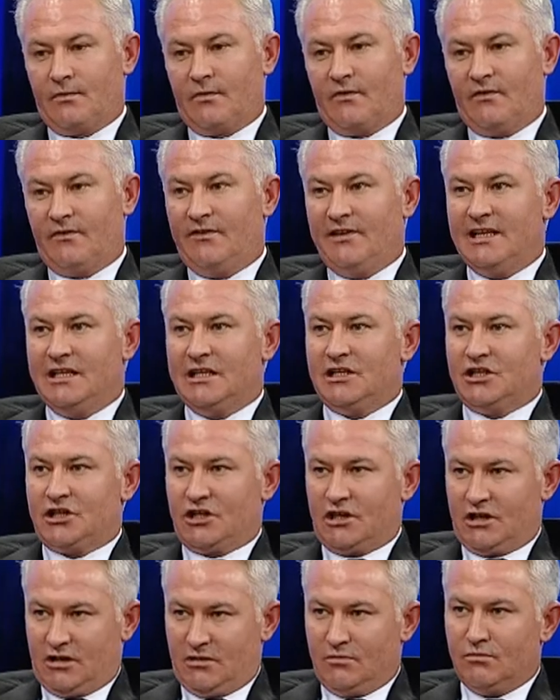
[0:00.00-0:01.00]
fiil
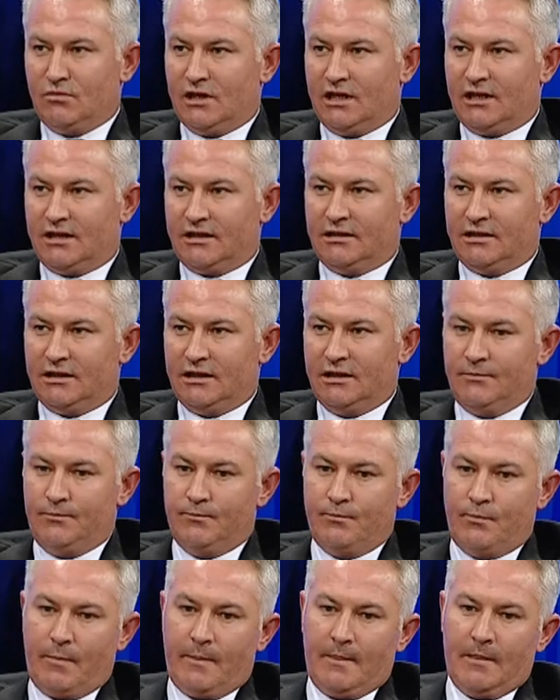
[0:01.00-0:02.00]
çekimlerinde
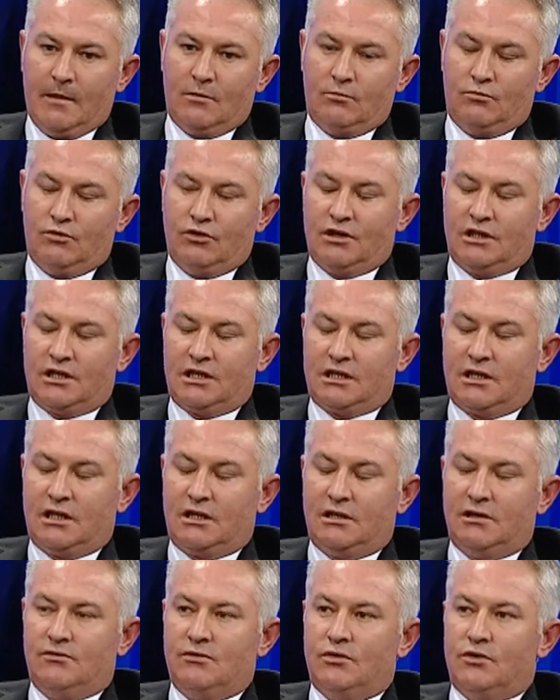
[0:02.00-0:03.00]
bu
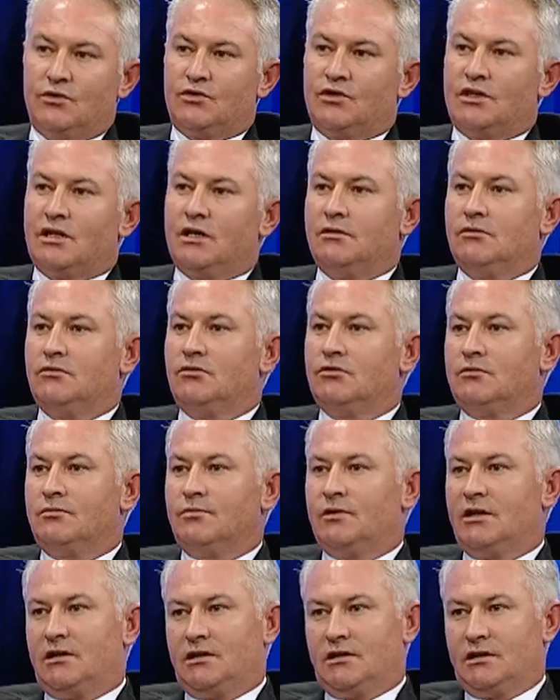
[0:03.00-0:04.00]
ikişerli ve üçerli
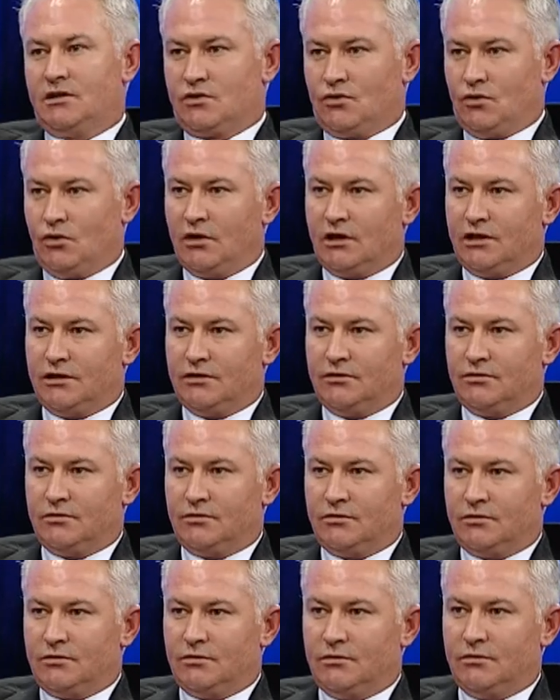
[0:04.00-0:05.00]
gruplarda zorlanıyor.
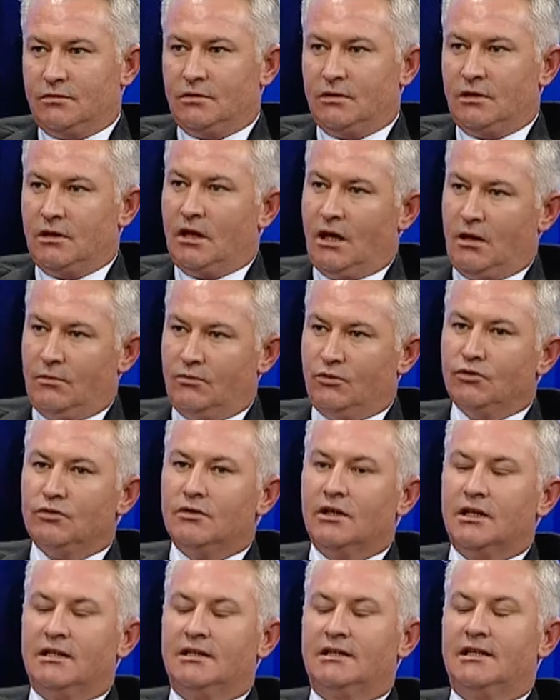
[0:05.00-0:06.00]
Ha
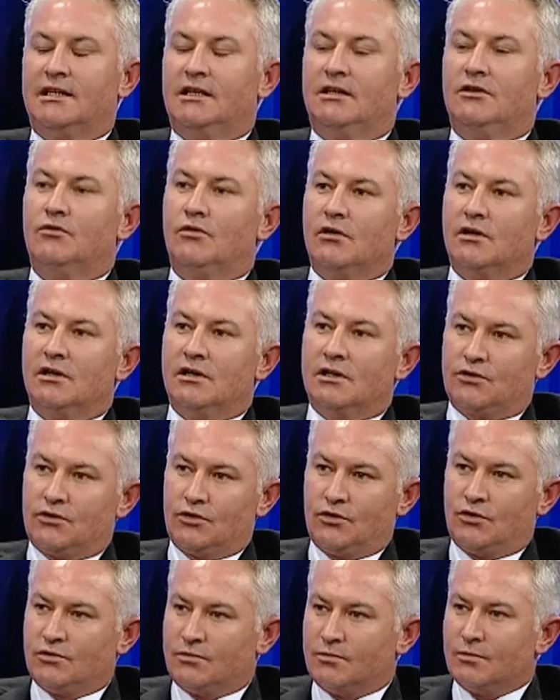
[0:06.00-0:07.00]
bunları teknik olarak
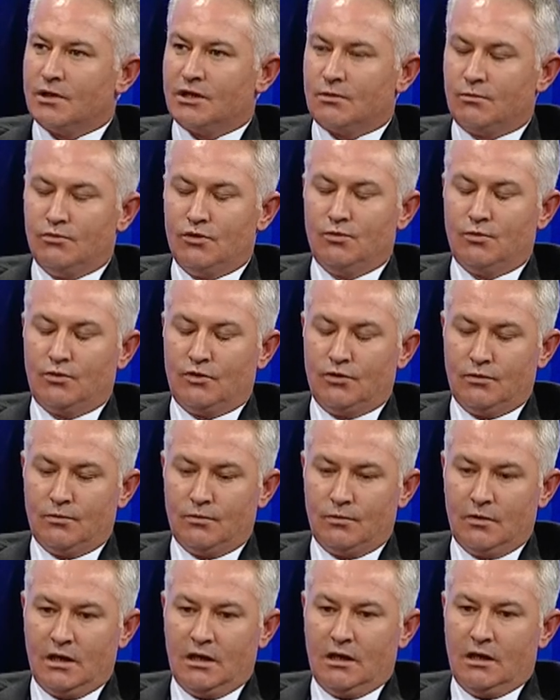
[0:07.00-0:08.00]
çözmek mümkün.
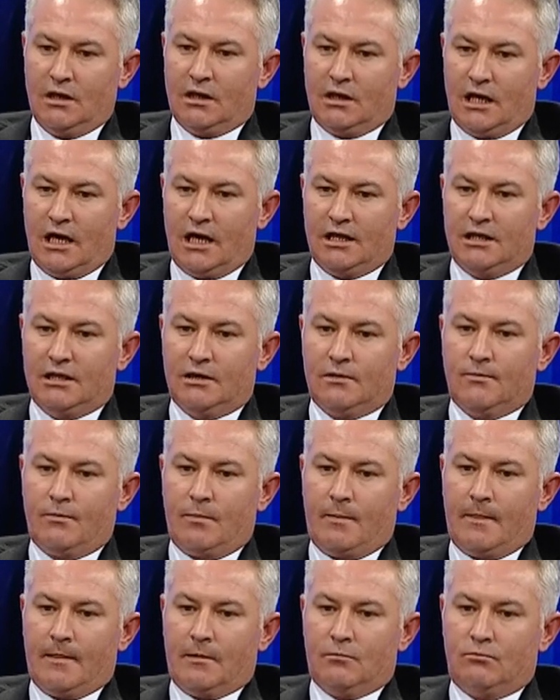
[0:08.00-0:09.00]
Yani
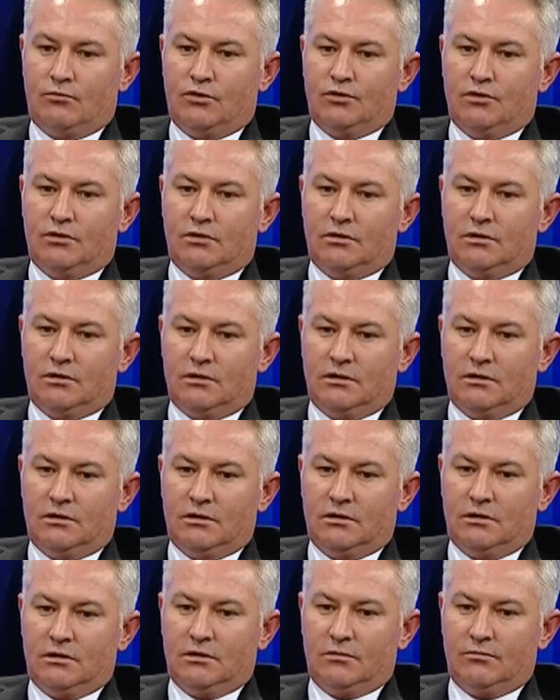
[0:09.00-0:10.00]
bugün
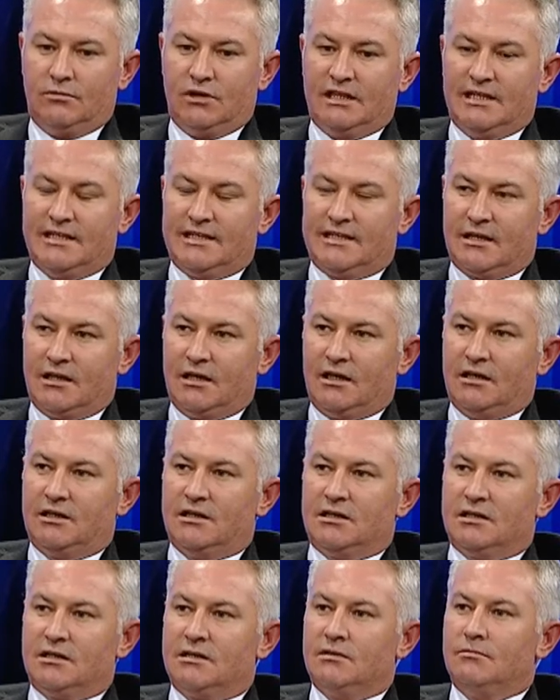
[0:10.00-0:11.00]
e, bilgisayar
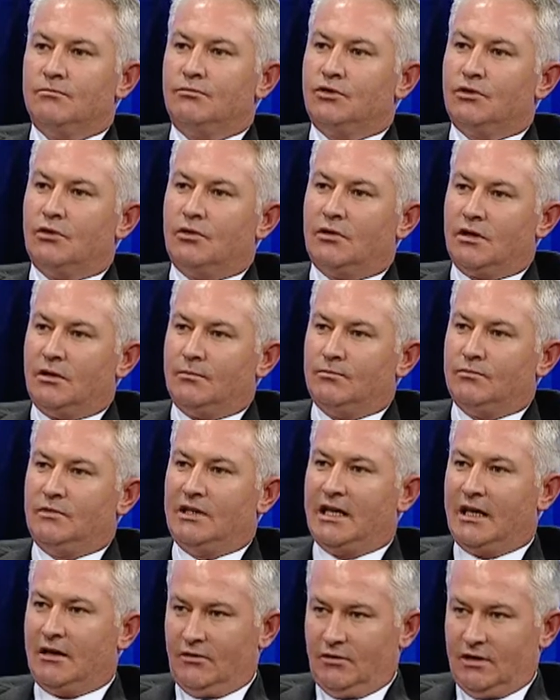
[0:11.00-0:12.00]
yazılım program
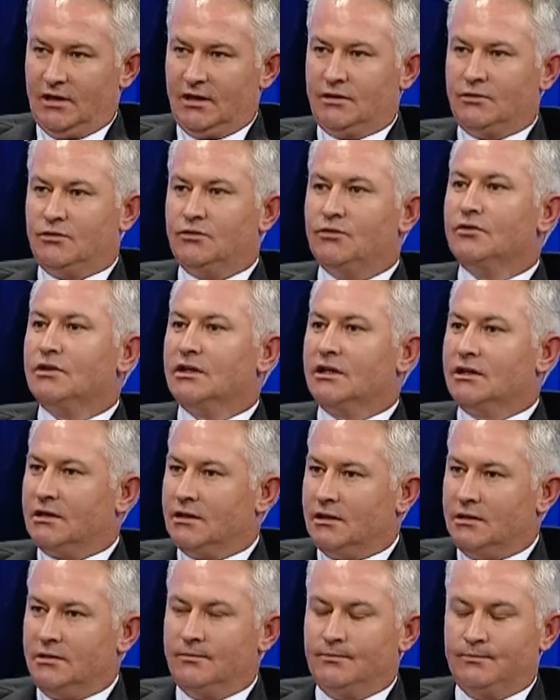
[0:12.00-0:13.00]
devleri
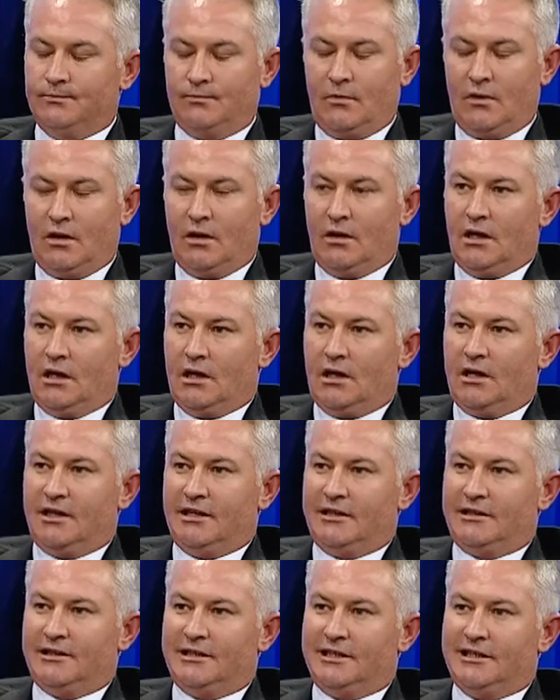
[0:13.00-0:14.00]
dünyada evet.
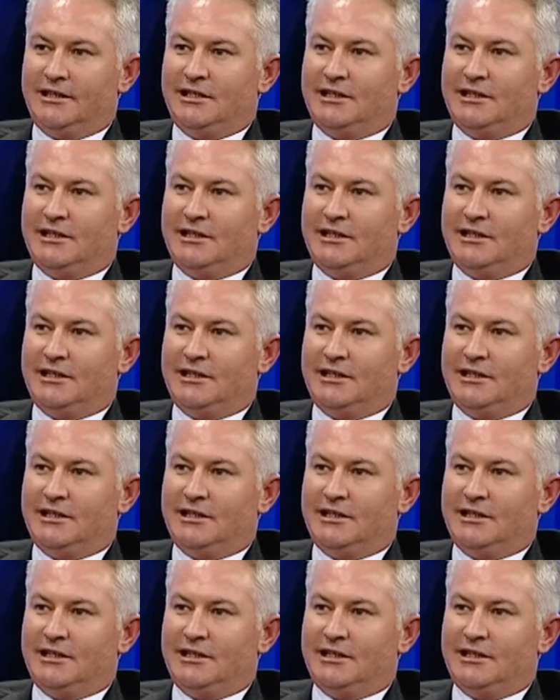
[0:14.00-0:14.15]
E, diye